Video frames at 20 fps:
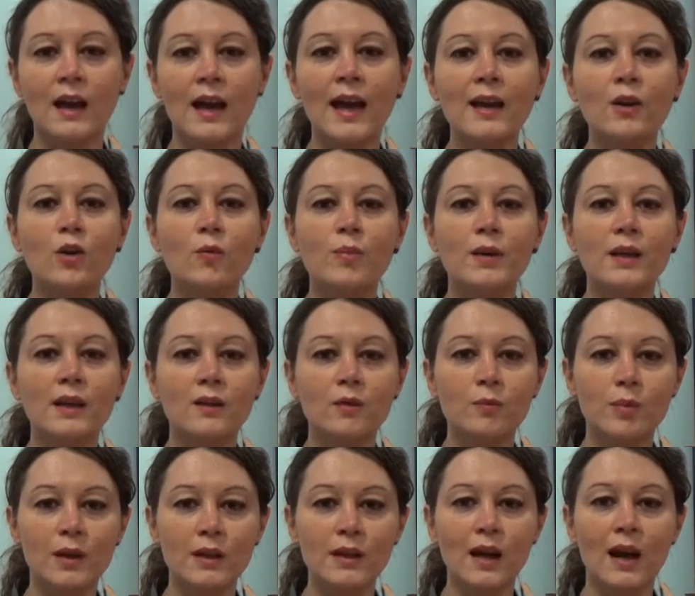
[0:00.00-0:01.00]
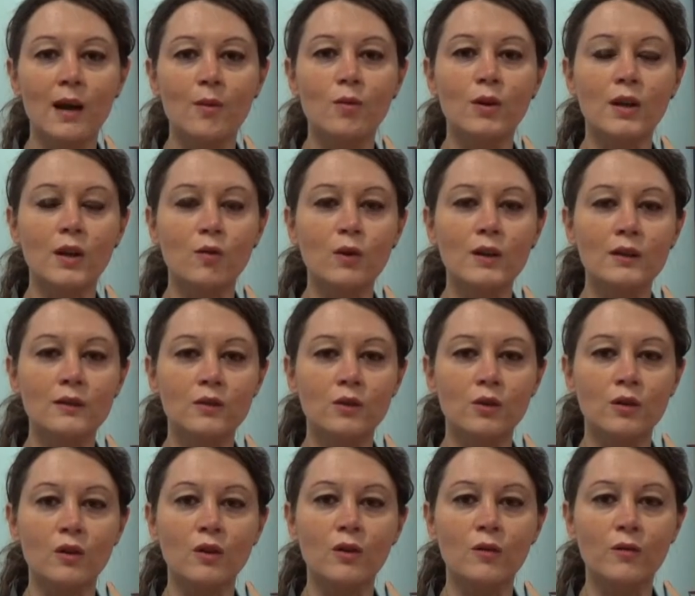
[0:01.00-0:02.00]
Ecco perché speriamo che
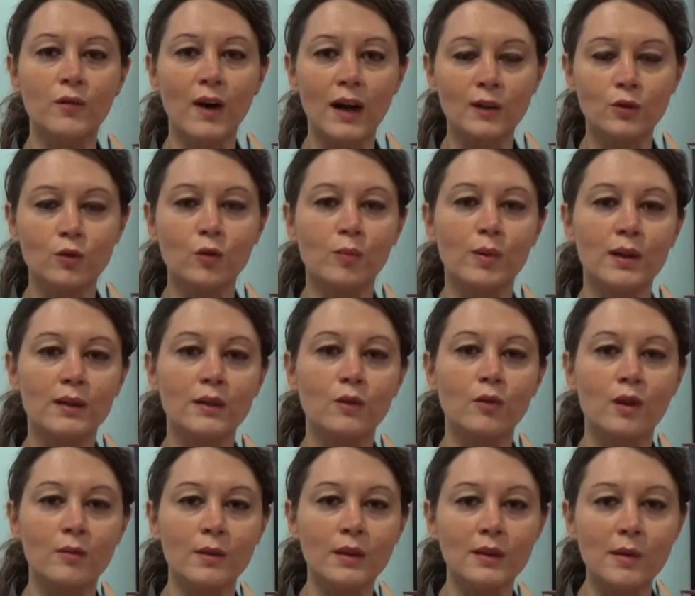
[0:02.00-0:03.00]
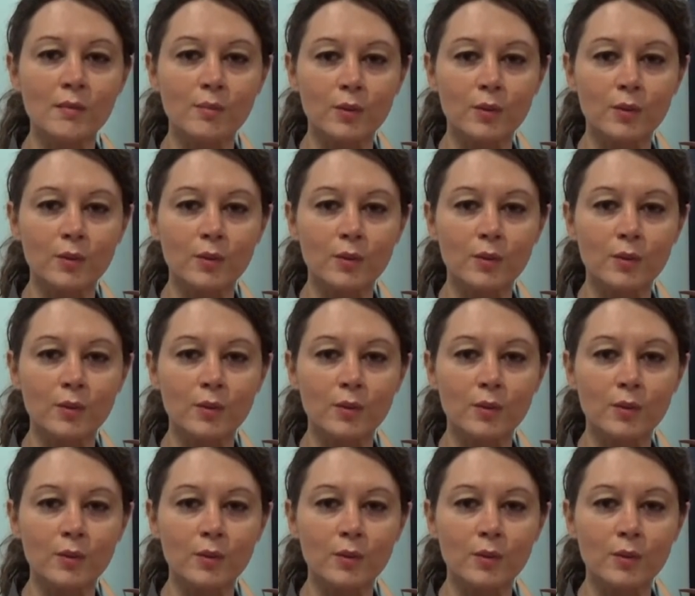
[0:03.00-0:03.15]
questo fatto particolarmente